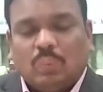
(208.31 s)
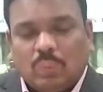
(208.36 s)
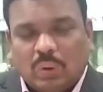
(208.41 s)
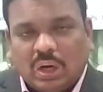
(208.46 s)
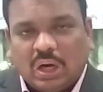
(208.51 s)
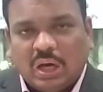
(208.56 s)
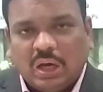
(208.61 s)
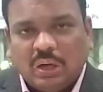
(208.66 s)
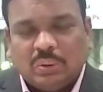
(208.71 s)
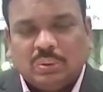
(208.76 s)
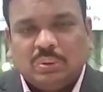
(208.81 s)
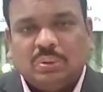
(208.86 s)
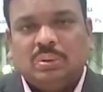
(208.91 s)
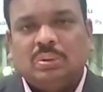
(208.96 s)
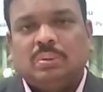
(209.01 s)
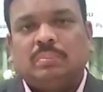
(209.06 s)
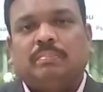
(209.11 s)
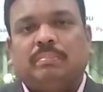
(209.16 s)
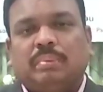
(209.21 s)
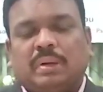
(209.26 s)
వారు
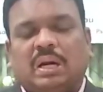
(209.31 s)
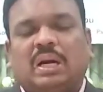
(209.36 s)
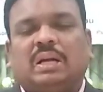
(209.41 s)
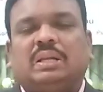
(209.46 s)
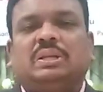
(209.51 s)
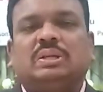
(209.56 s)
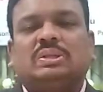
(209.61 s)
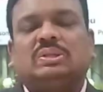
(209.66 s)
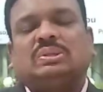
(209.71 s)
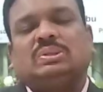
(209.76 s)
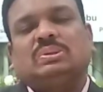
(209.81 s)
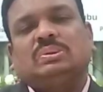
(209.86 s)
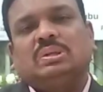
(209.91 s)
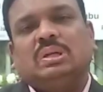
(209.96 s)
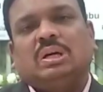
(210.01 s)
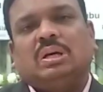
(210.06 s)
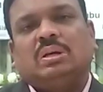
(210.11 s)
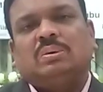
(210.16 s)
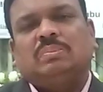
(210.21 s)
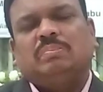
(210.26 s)

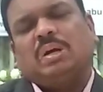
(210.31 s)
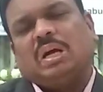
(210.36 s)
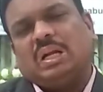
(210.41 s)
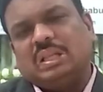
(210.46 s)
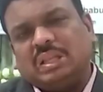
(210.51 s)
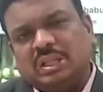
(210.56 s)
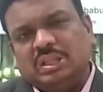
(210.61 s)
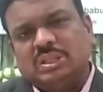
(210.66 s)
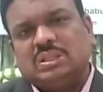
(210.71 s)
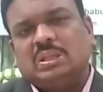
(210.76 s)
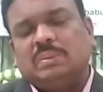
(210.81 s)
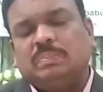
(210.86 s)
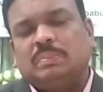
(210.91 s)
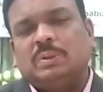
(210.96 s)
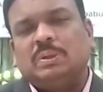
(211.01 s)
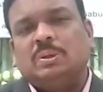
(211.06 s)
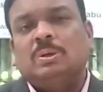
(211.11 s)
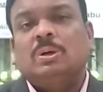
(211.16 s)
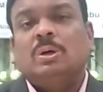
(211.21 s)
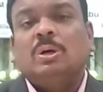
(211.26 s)
ప్రార్థిస్తున్నారు
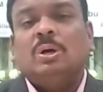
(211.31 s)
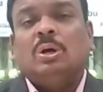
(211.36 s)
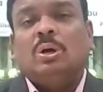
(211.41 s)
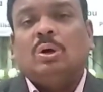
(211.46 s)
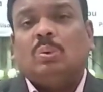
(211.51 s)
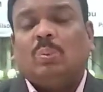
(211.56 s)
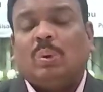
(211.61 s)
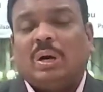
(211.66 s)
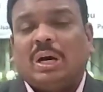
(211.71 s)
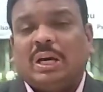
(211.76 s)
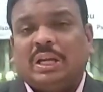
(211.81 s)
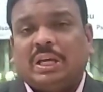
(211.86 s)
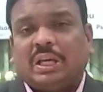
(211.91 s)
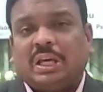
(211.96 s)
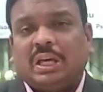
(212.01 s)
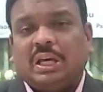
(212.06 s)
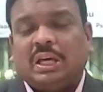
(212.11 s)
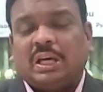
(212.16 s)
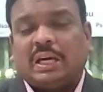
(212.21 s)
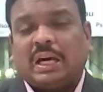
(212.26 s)
ప్రార్థించినప్పుడు
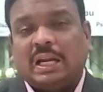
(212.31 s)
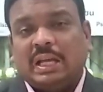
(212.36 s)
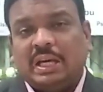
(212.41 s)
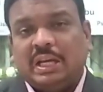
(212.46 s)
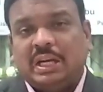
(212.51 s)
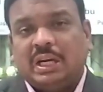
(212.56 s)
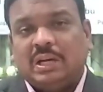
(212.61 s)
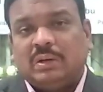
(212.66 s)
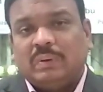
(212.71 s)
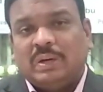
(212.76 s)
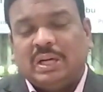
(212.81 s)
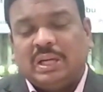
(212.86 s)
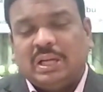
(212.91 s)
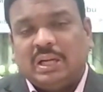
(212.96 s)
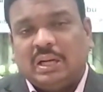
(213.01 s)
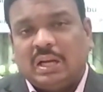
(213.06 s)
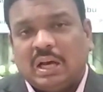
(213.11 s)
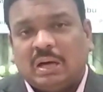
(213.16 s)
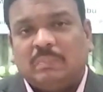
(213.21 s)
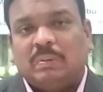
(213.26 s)
వారికి కలిగినటువంటి
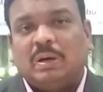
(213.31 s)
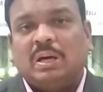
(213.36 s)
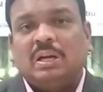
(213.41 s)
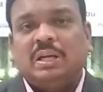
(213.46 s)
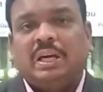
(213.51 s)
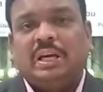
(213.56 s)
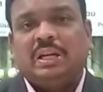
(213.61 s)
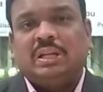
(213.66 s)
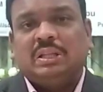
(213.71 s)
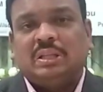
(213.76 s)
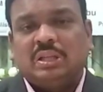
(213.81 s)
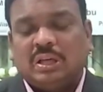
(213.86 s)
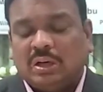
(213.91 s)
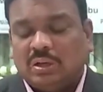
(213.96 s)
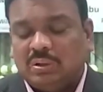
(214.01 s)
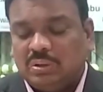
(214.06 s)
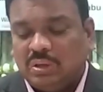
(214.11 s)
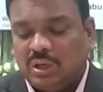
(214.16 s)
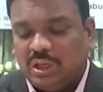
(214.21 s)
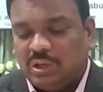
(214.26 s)
లాభాలు ఏ రీతిగా
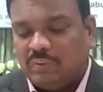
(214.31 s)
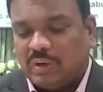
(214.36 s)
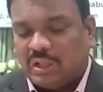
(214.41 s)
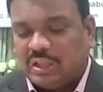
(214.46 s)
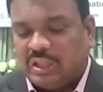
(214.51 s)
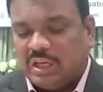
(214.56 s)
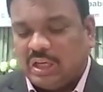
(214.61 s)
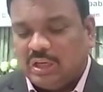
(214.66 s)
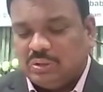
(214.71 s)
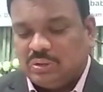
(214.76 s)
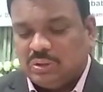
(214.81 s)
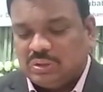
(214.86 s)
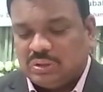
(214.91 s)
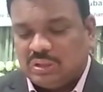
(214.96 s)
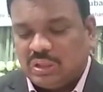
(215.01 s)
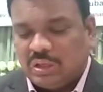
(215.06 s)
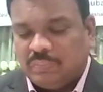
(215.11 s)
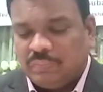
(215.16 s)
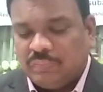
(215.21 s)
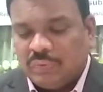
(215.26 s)
ఉందో ఈ అధ్యాయాన్ని
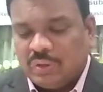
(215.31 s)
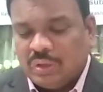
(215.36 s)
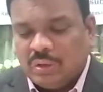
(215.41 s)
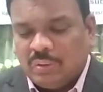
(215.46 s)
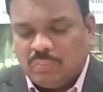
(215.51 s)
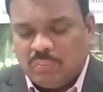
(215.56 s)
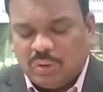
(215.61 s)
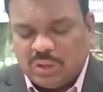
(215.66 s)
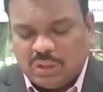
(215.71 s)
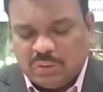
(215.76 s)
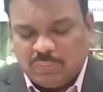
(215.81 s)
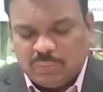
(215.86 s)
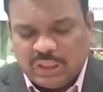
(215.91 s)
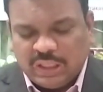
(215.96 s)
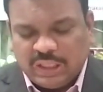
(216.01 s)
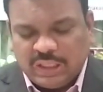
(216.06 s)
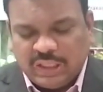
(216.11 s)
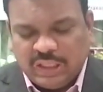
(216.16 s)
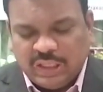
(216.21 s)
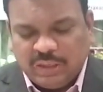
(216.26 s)
చూద్దాం
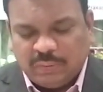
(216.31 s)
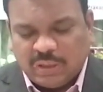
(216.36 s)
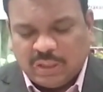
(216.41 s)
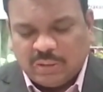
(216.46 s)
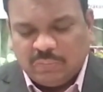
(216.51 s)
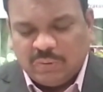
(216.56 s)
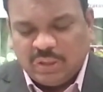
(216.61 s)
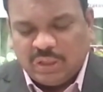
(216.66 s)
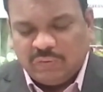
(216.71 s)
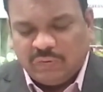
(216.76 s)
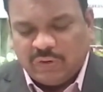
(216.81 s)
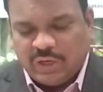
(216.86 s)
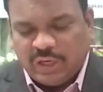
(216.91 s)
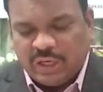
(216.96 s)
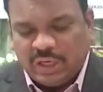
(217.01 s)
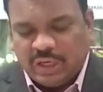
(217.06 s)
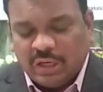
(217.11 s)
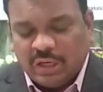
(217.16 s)
మొట్టమొదటిది మనం ఇరవై